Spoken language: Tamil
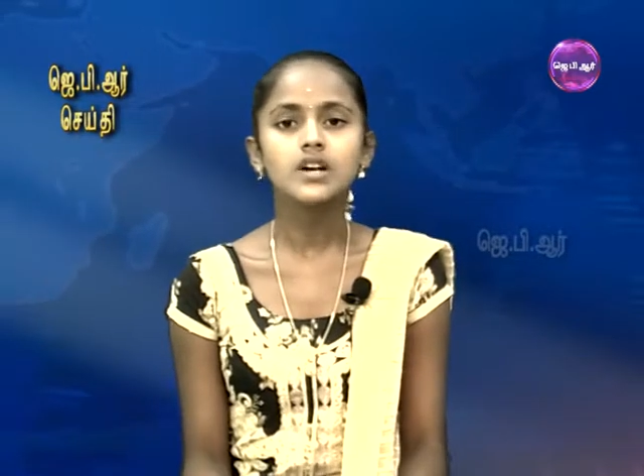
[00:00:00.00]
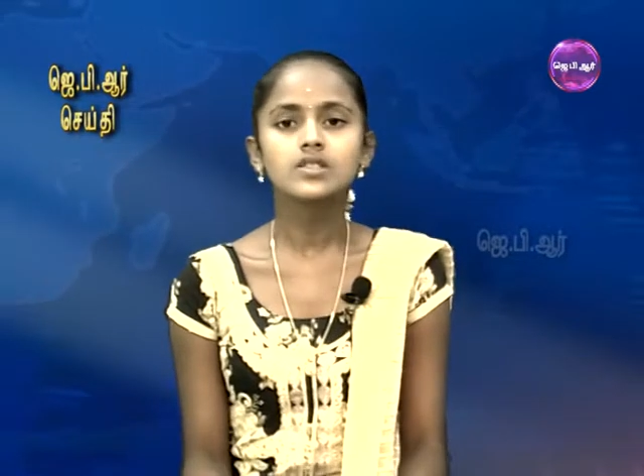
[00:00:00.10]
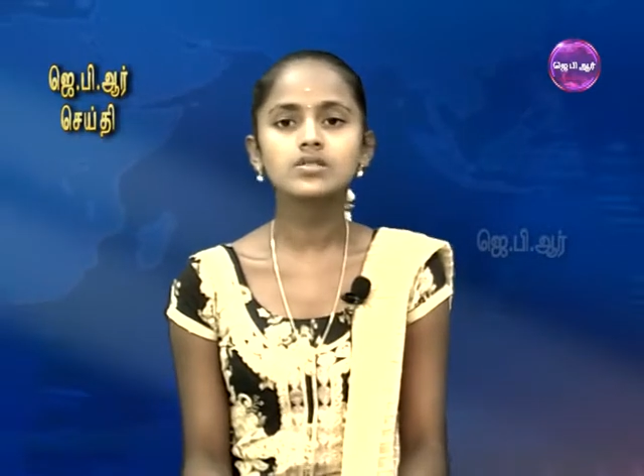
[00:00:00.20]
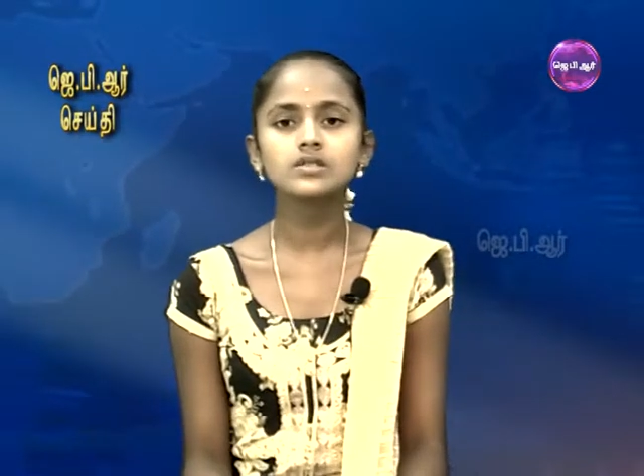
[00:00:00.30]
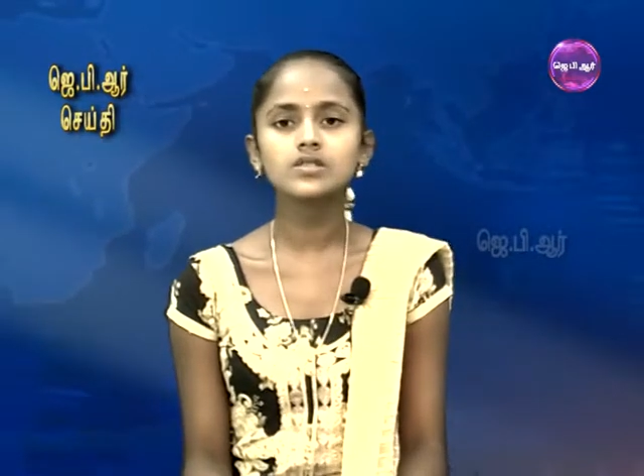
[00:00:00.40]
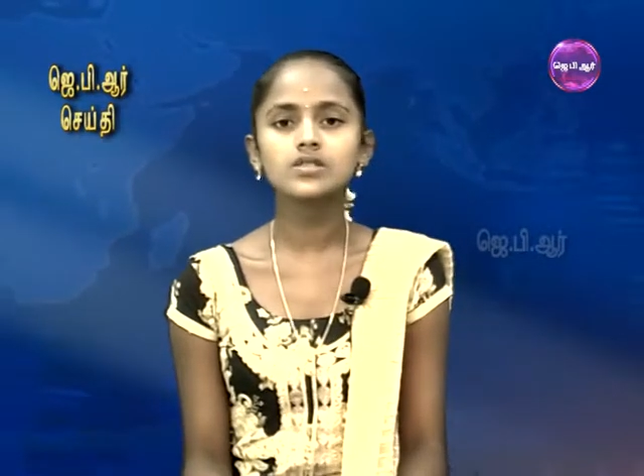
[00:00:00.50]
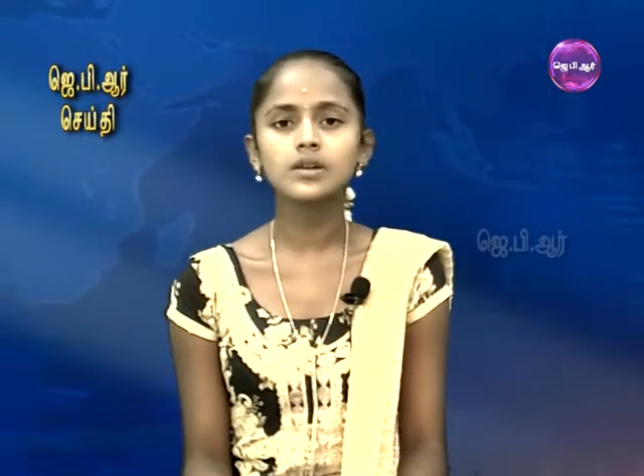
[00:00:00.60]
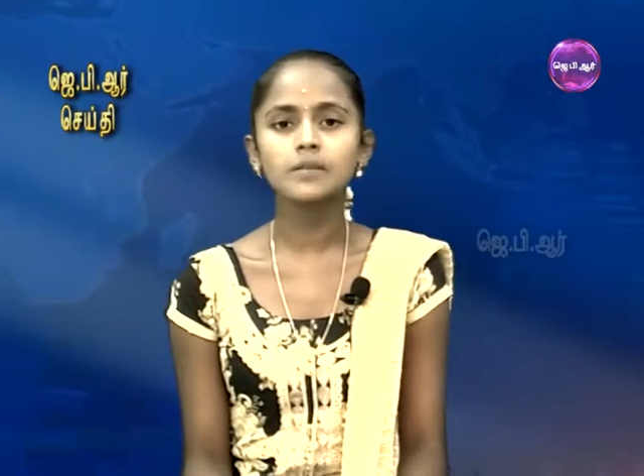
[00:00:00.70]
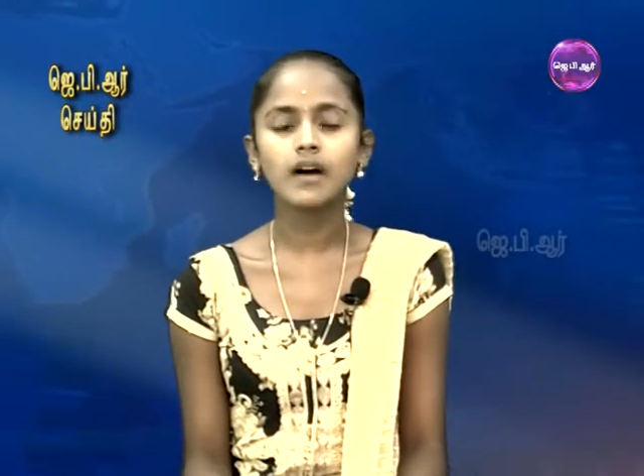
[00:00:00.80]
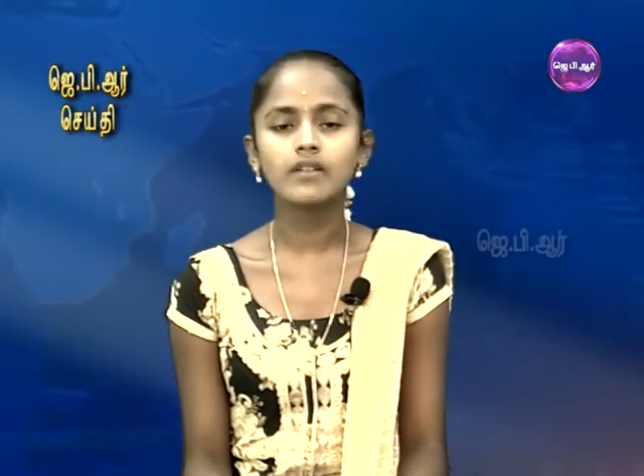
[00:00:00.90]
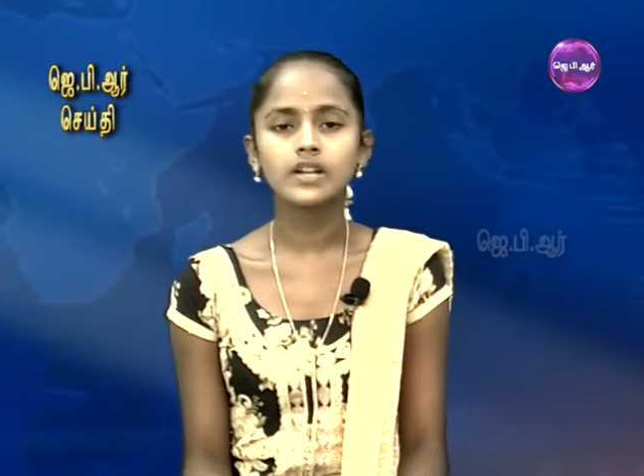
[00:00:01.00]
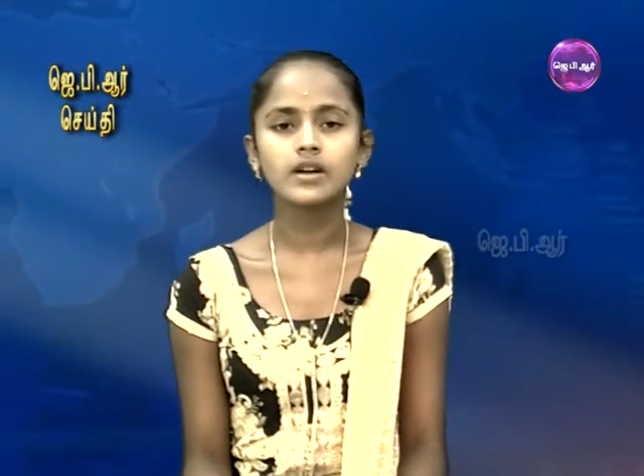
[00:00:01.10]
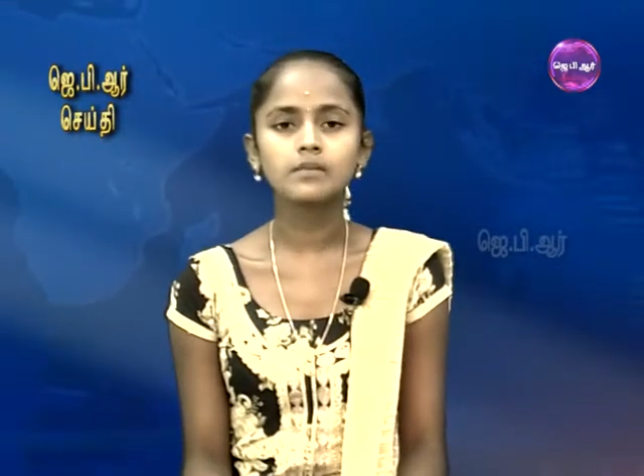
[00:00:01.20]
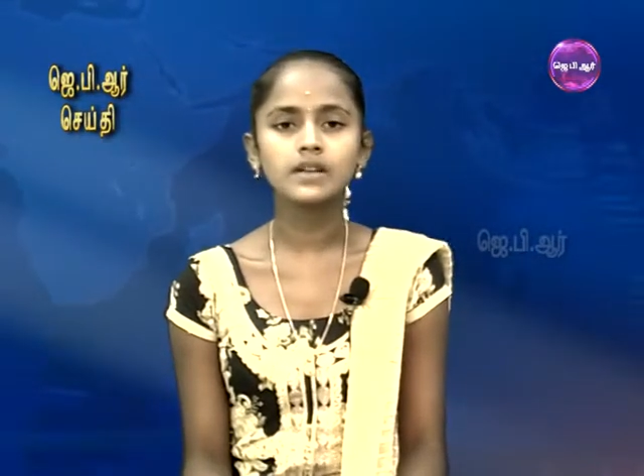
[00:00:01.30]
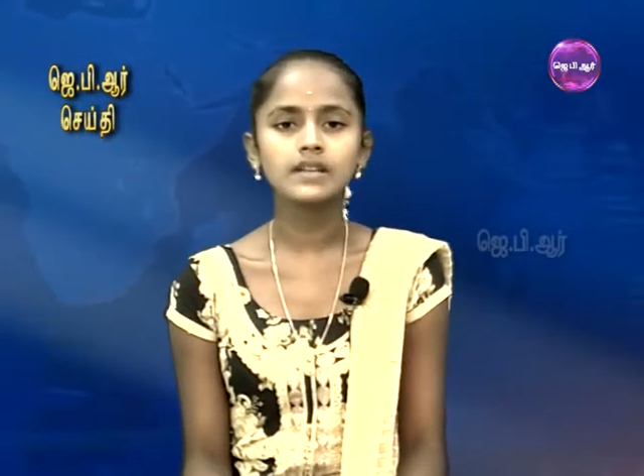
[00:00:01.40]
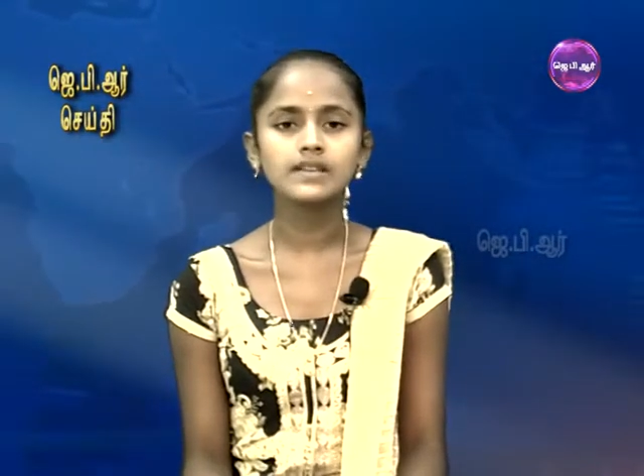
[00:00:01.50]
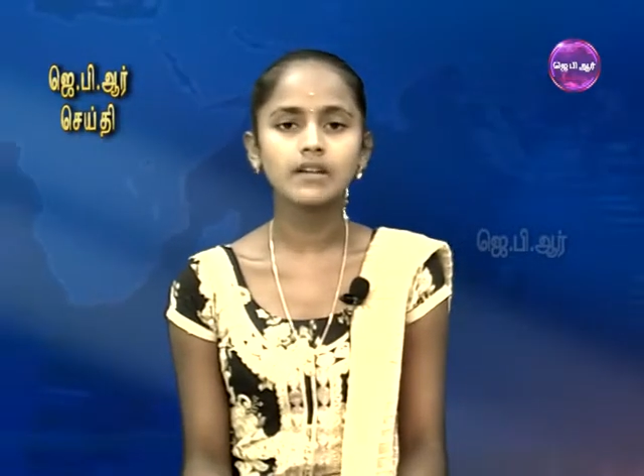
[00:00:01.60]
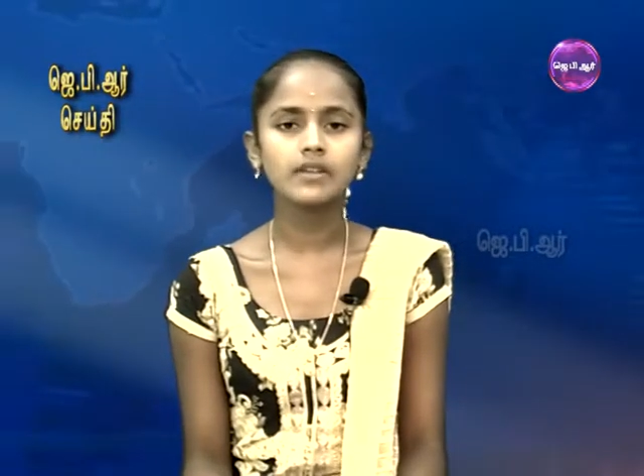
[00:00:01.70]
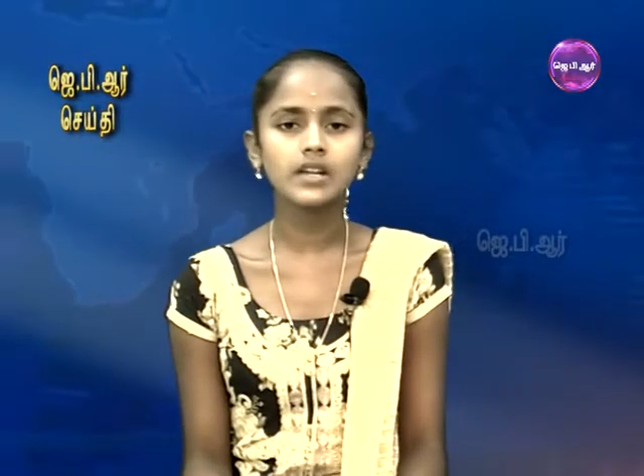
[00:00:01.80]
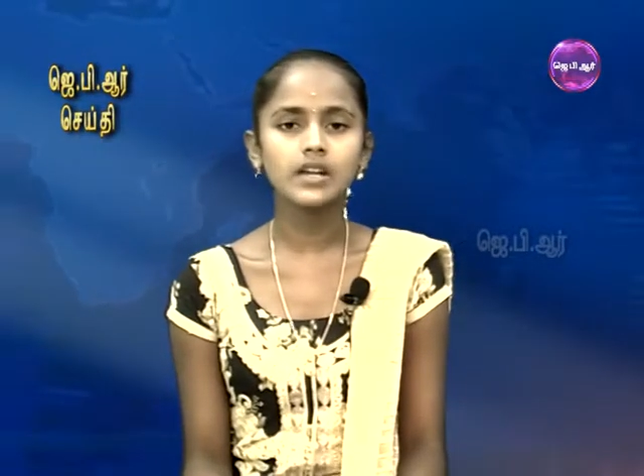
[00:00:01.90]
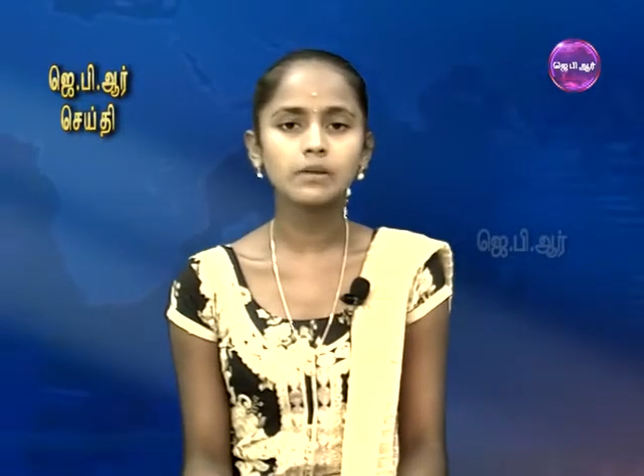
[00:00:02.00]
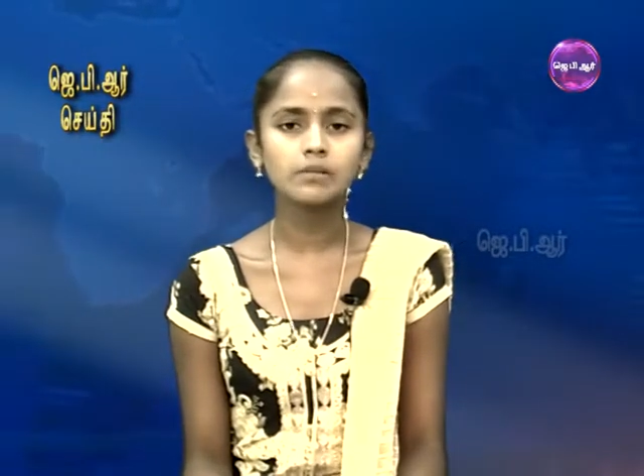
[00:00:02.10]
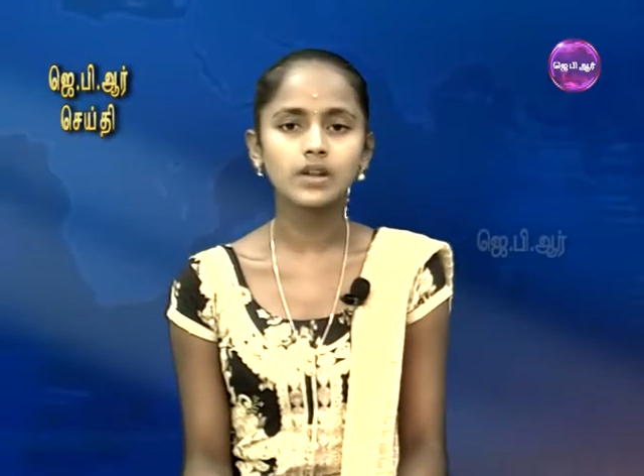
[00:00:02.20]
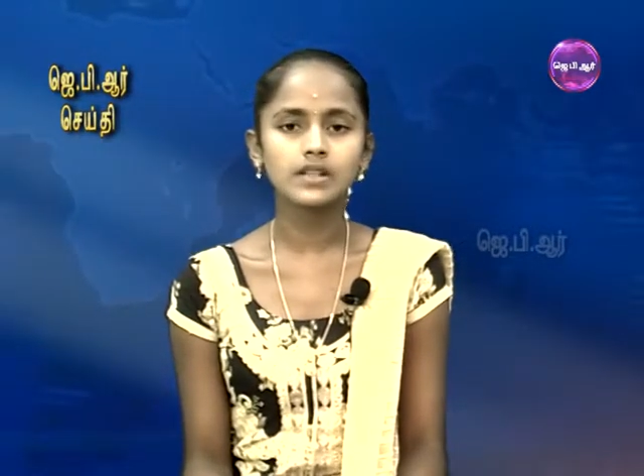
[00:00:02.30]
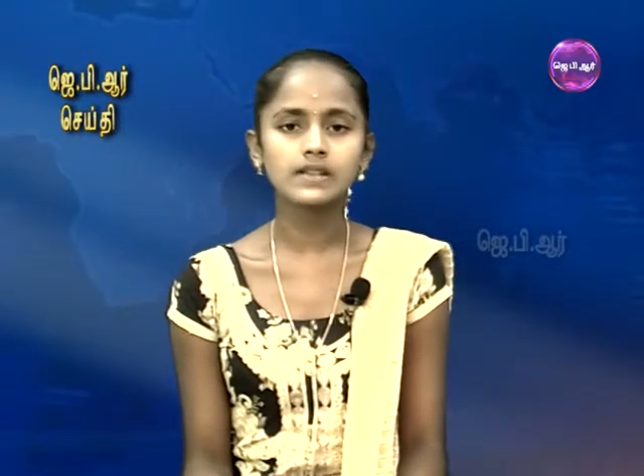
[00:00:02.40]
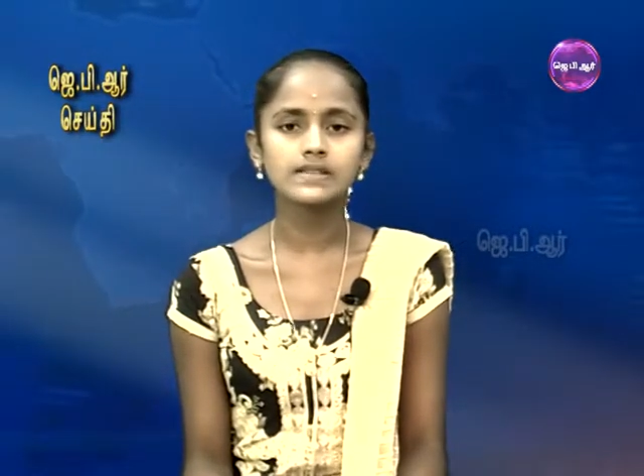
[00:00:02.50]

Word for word: தூத்துக்குடி மாவட்டம் டி சவேரியார் புலத்தை